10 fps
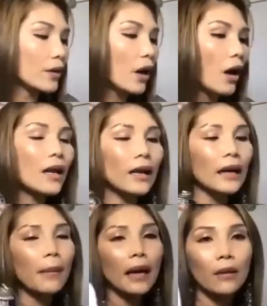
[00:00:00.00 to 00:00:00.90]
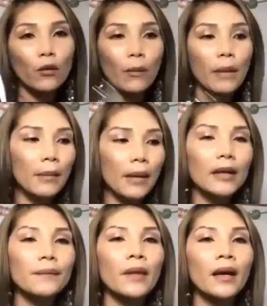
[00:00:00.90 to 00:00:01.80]
đó là cái máy của bên
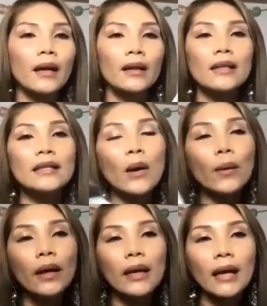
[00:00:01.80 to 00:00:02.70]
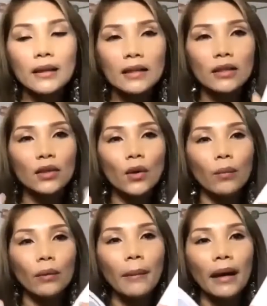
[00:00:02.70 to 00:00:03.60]
Mỹ thì sau khi anh chị sử dụng
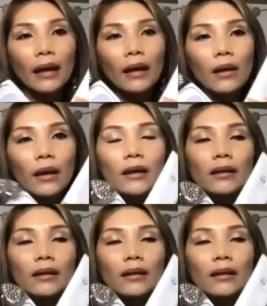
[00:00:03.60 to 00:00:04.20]
cái máy Conduct